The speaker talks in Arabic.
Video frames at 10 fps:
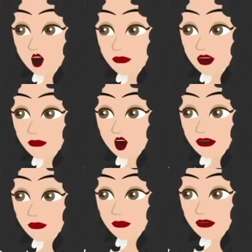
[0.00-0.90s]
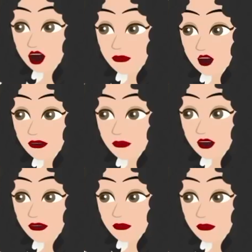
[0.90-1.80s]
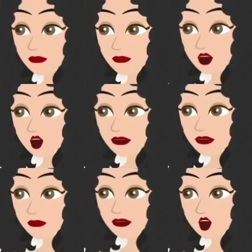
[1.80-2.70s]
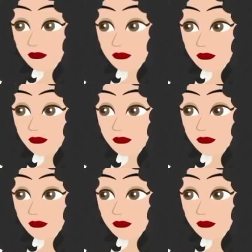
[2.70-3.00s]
بس ممكن الفهد ياخد البنت وبعد كده